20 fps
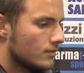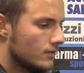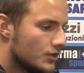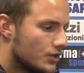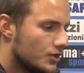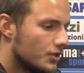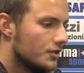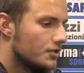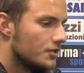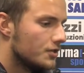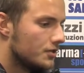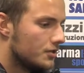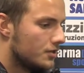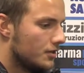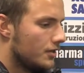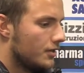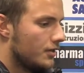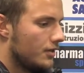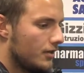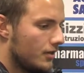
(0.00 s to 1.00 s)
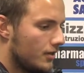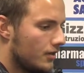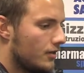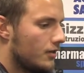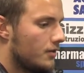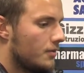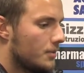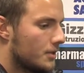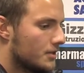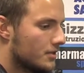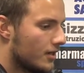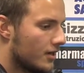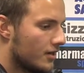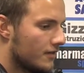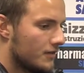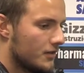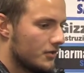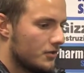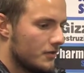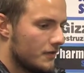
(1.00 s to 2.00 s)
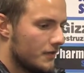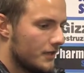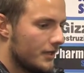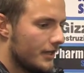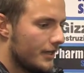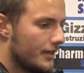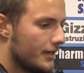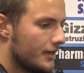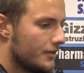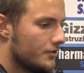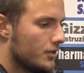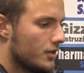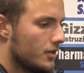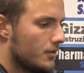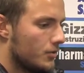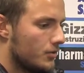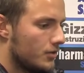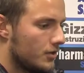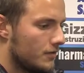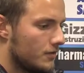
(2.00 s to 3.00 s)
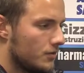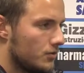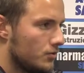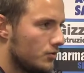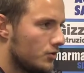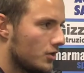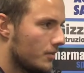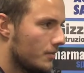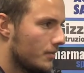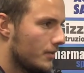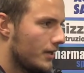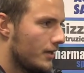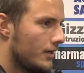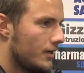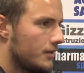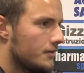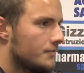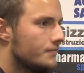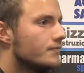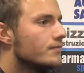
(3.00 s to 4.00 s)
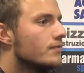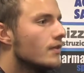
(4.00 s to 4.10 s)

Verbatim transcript: Sì, sì, sì, Pescara ha fatto vedere che c'era molta fiducia in me. E...